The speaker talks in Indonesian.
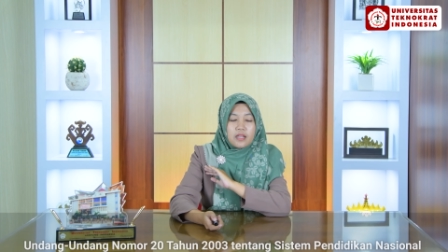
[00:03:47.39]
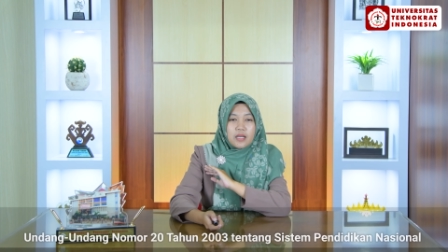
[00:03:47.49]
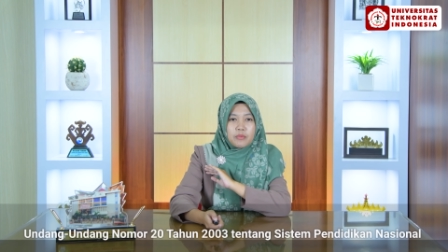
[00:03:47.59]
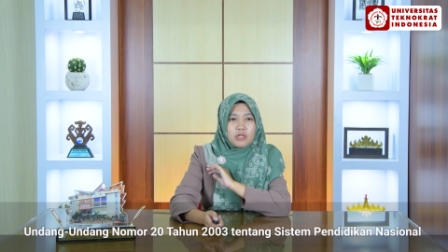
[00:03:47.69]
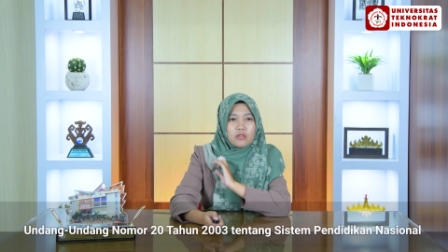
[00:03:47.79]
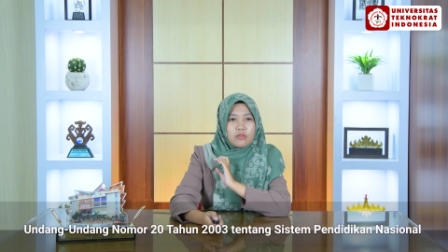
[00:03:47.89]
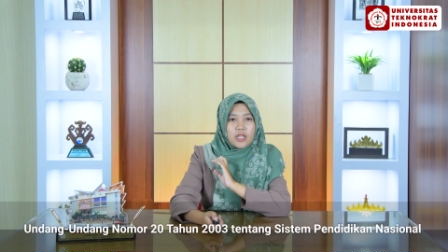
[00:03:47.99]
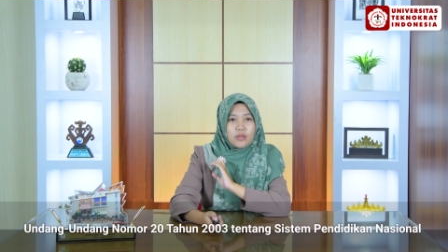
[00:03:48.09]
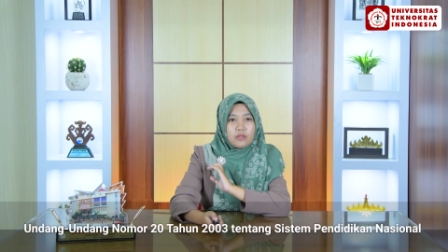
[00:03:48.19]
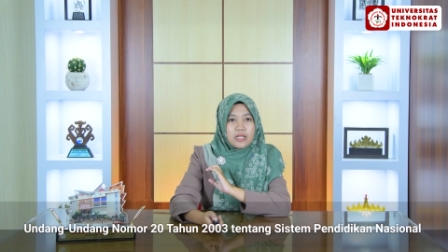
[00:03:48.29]
Nah, menurut
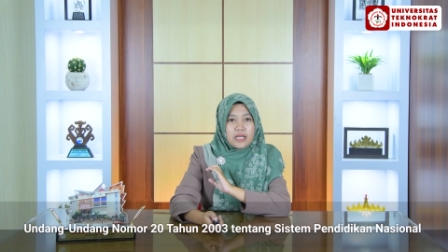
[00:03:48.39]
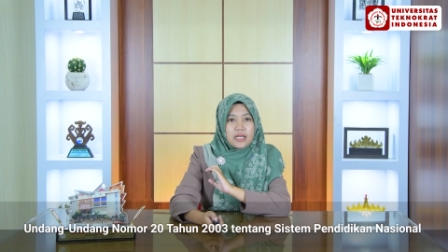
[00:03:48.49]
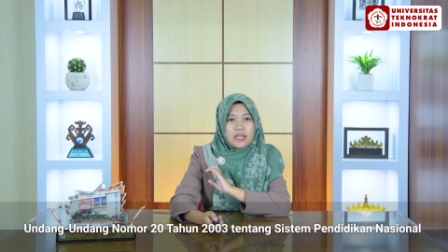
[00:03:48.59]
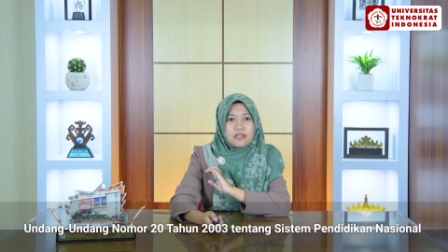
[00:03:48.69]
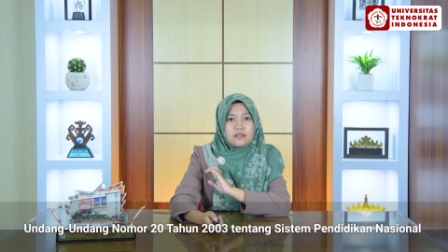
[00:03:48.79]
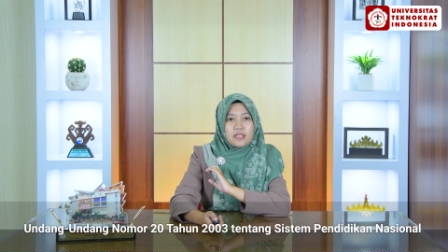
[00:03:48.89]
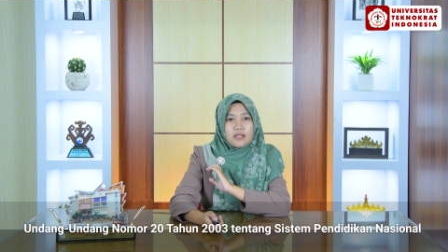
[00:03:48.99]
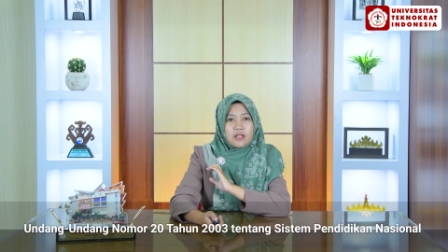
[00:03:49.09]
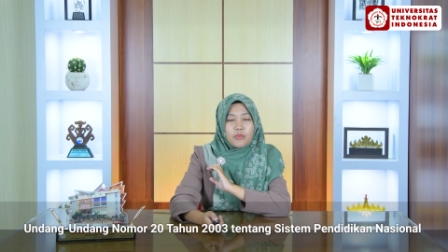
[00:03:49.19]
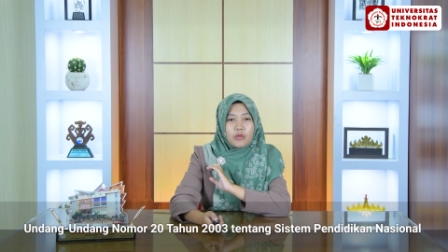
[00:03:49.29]
Undang-Undang
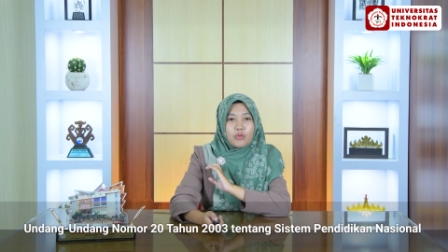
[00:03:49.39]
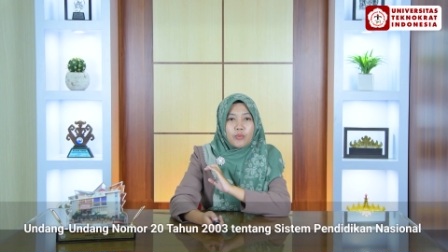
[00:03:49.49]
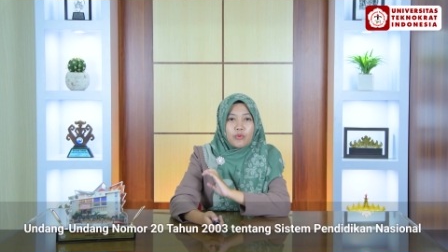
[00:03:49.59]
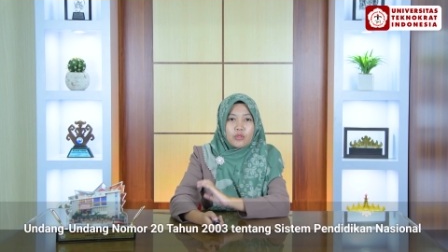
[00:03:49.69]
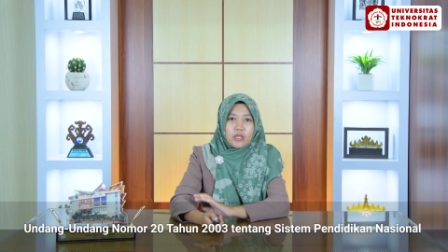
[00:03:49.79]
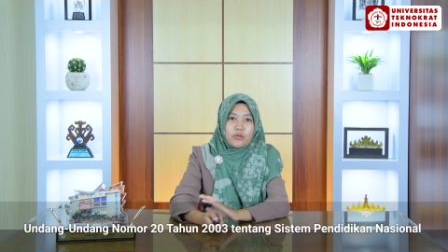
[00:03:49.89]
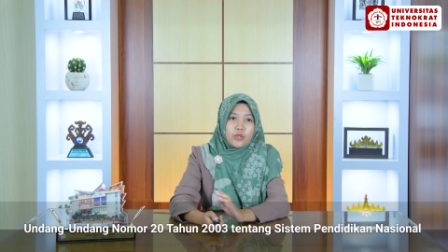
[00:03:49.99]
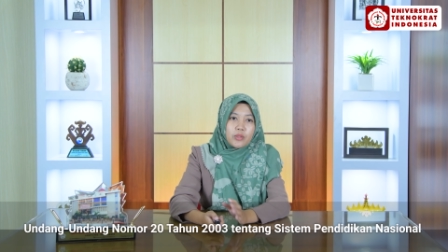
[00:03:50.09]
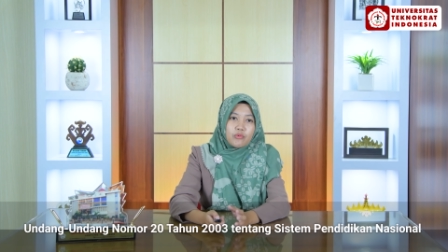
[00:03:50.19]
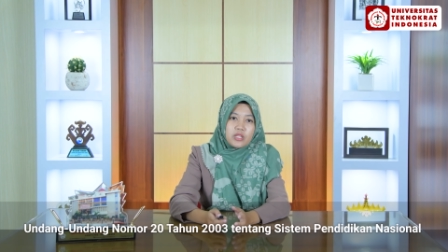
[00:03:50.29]
Nomor 20 Tahun
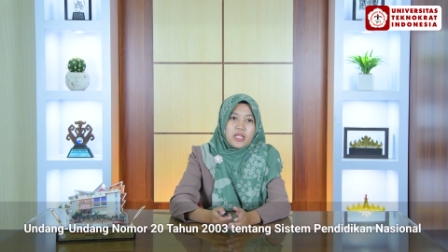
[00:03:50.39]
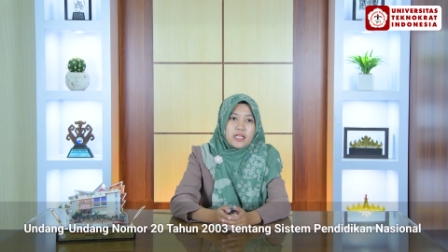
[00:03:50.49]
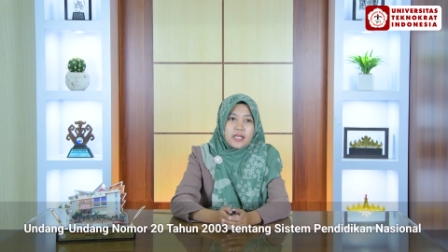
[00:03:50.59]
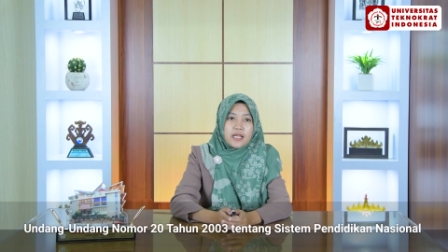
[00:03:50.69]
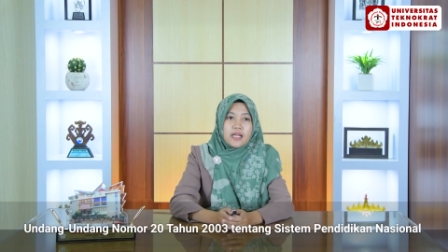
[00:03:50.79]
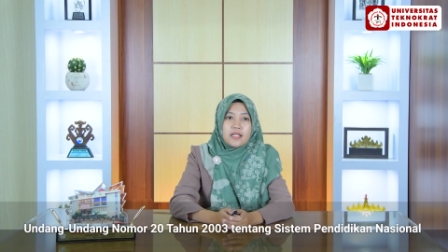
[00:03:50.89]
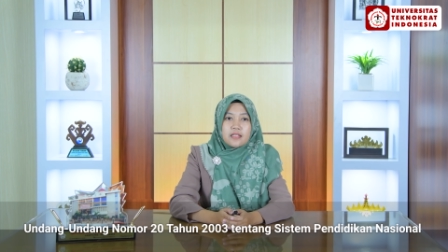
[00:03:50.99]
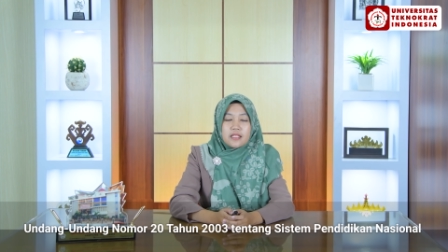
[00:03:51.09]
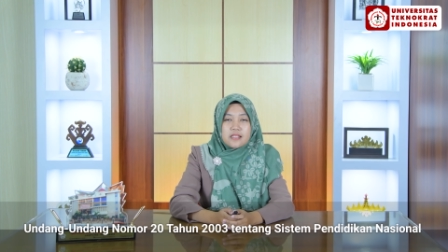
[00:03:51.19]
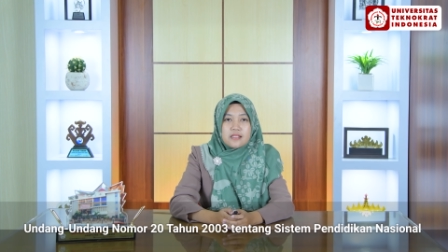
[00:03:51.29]

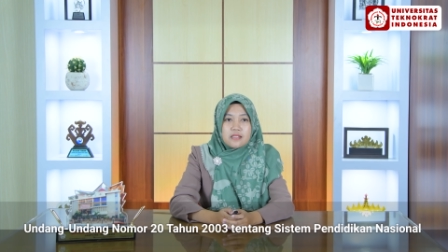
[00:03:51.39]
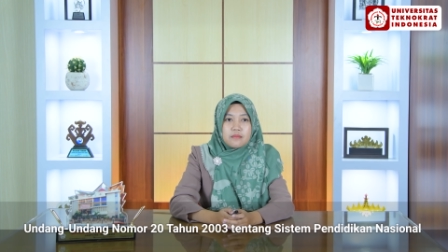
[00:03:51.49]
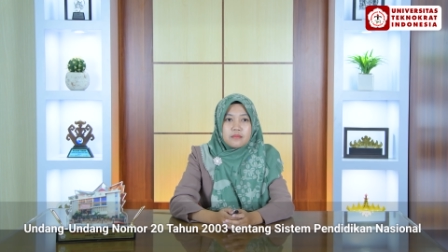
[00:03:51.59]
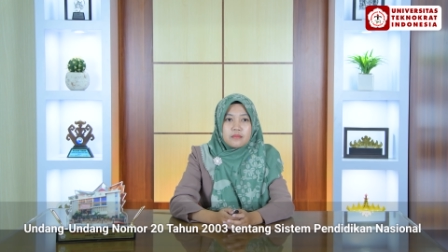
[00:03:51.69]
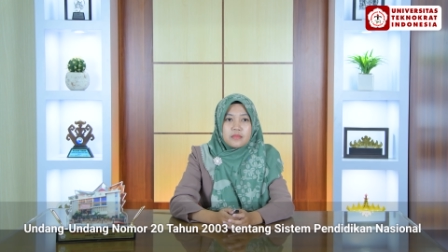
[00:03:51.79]
2003 tentang Sistem